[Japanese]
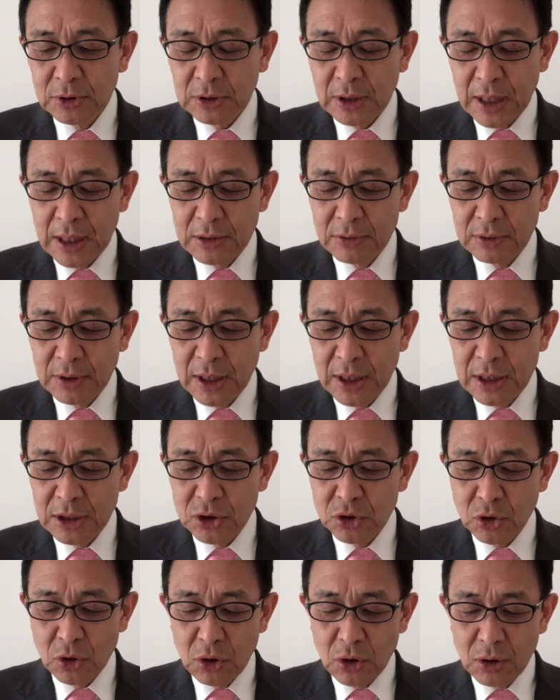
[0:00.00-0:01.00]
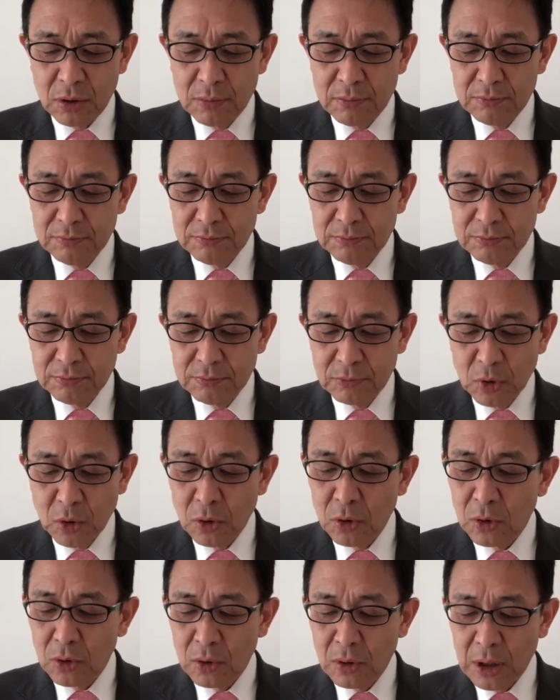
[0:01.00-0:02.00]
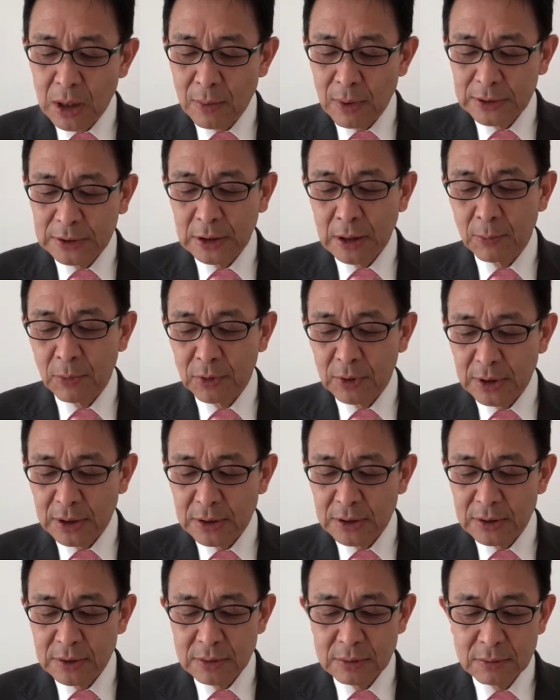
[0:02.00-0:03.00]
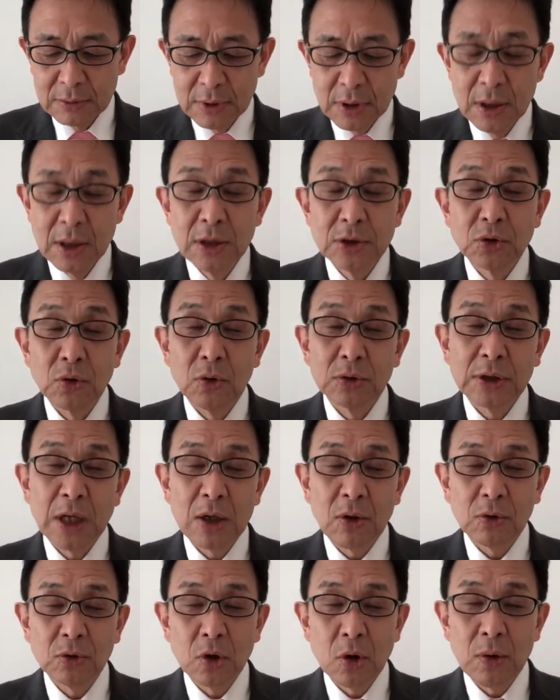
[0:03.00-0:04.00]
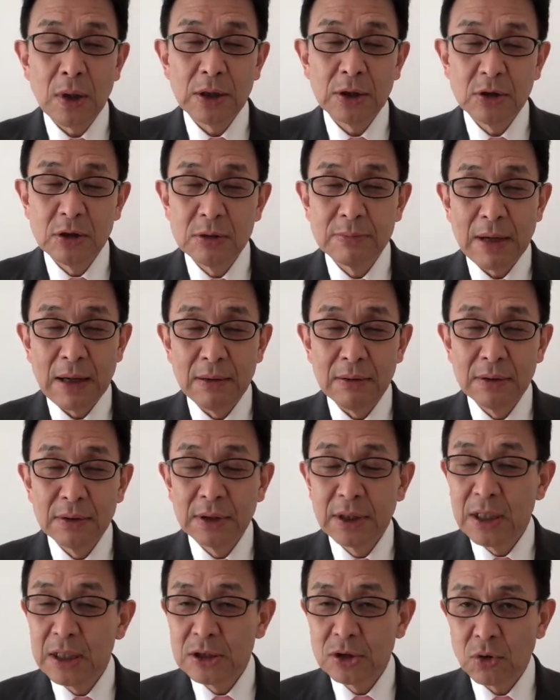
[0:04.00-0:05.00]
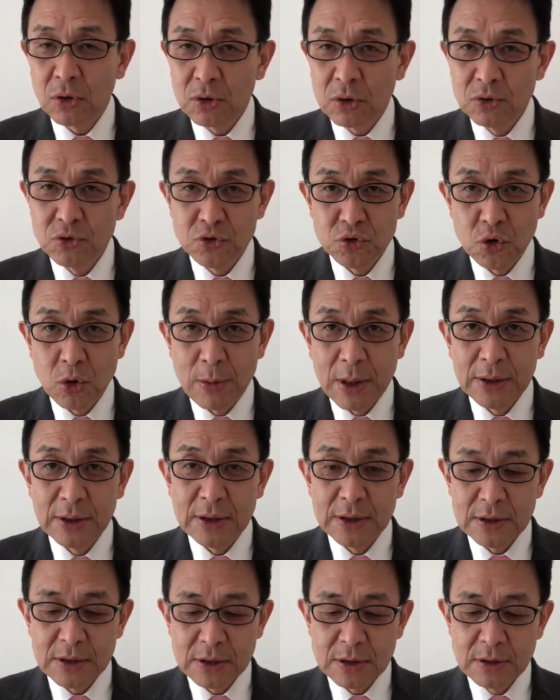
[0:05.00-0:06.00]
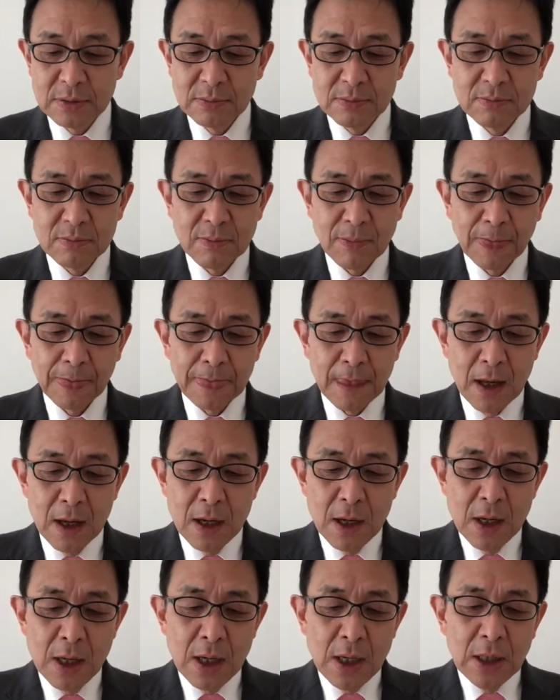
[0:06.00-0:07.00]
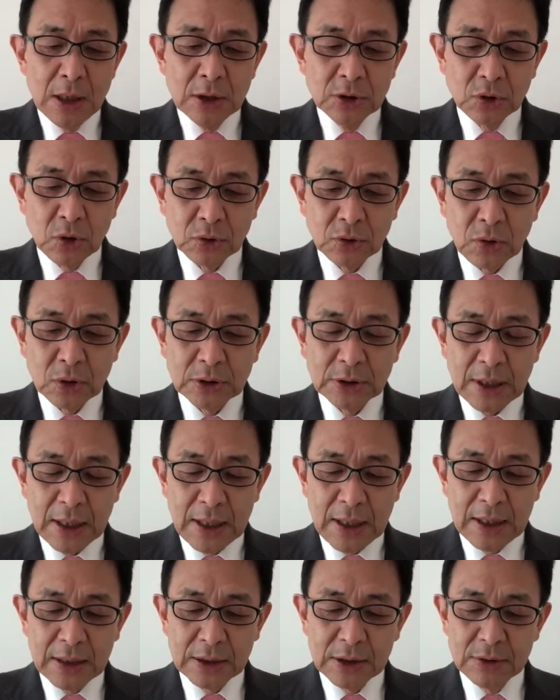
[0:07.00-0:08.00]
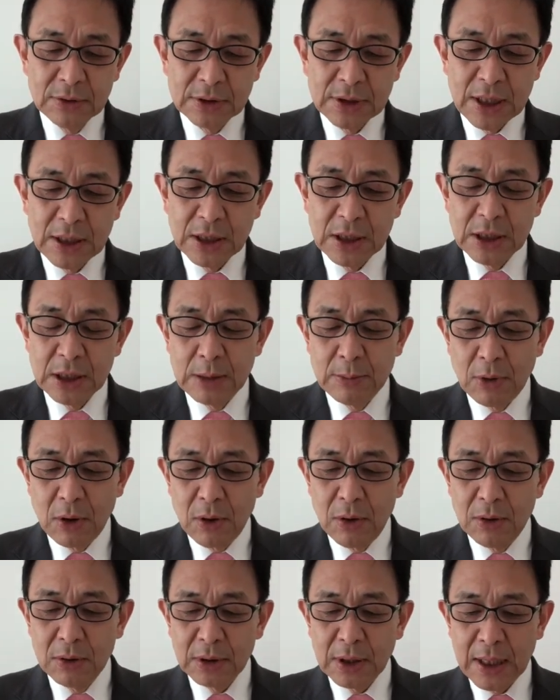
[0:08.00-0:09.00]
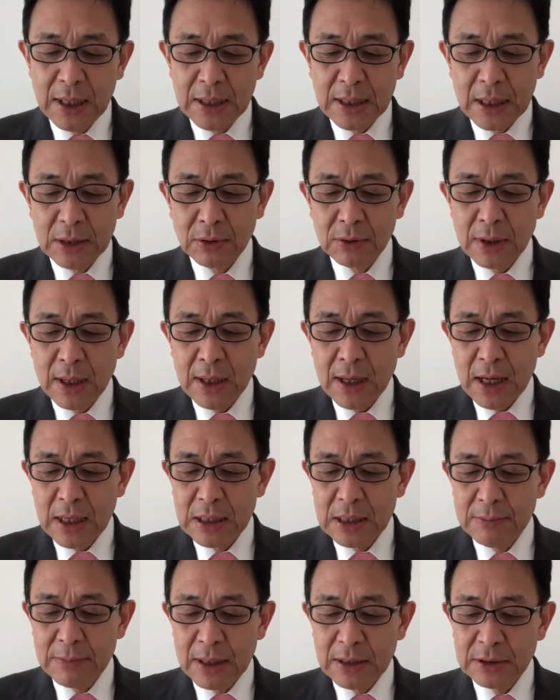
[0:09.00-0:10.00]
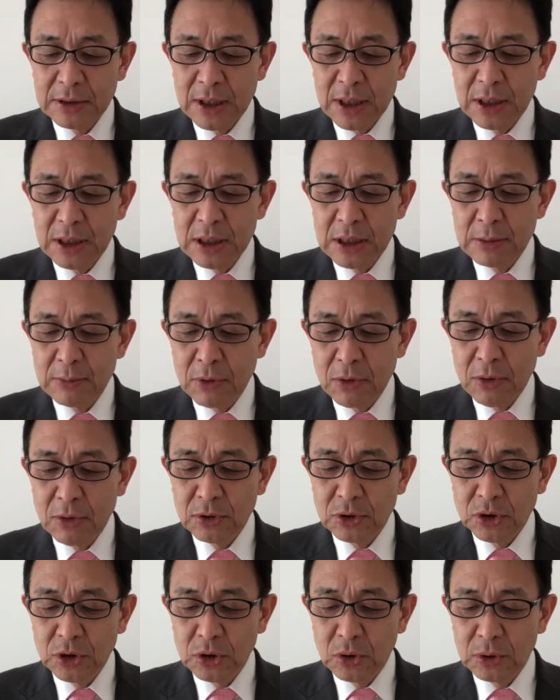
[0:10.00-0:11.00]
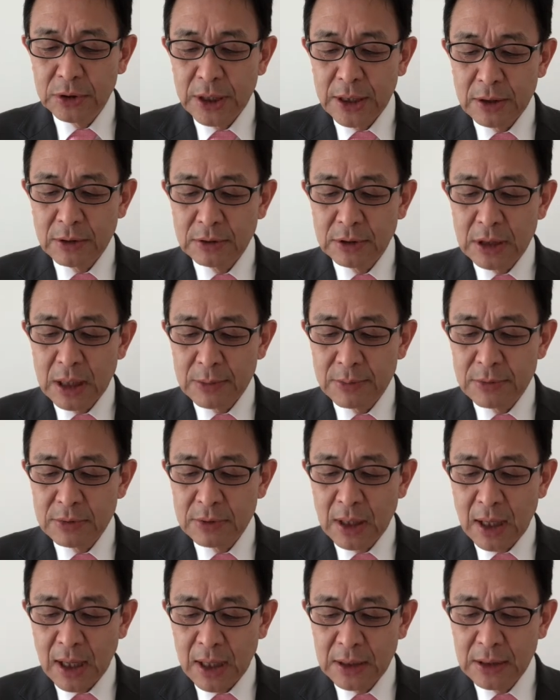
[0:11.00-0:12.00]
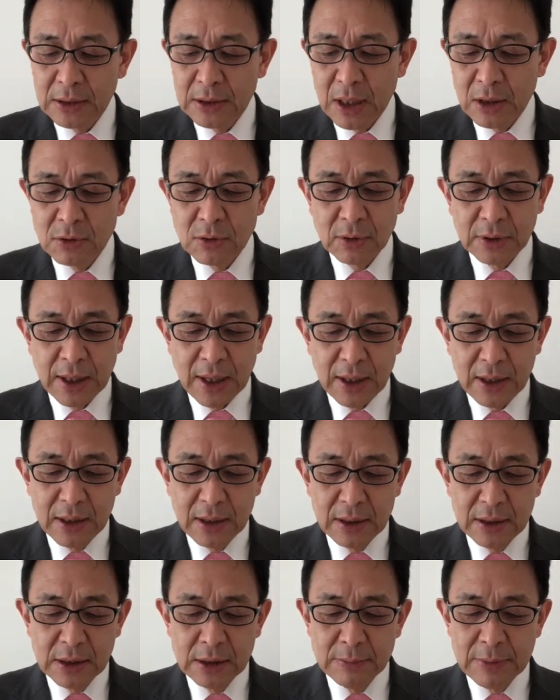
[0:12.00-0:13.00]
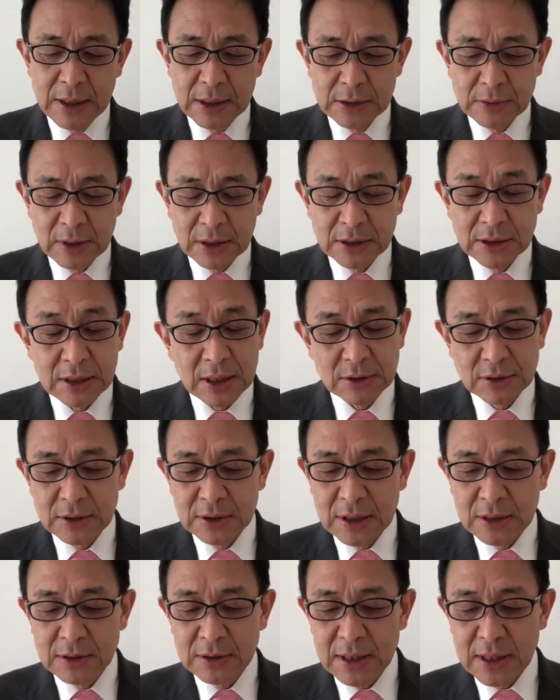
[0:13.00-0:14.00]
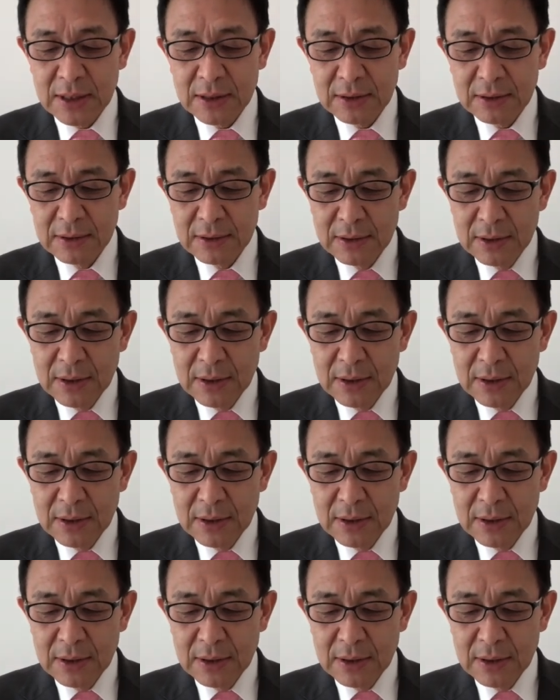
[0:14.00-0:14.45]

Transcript: 使える軽視糖を合わせたものです詳細固糖は9番軽視糖45番ですちょっとした急性期にも経過の長い慢性期にも使用できる成分が入っているのでイメージはしやすいですね